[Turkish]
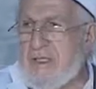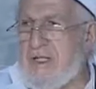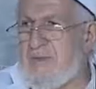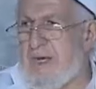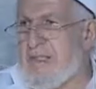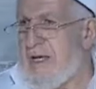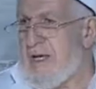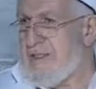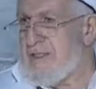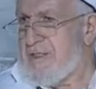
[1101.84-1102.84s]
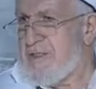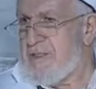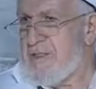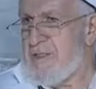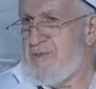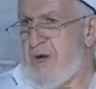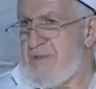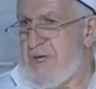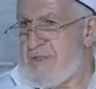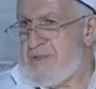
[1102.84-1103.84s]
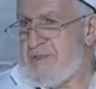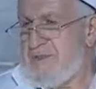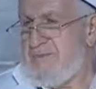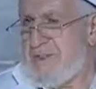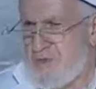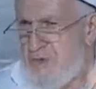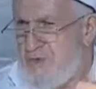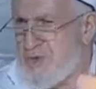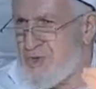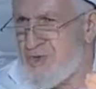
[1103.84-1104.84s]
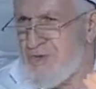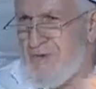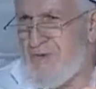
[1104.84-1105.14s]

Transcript: İlme dayalı ibadet. Biz uymuşuz.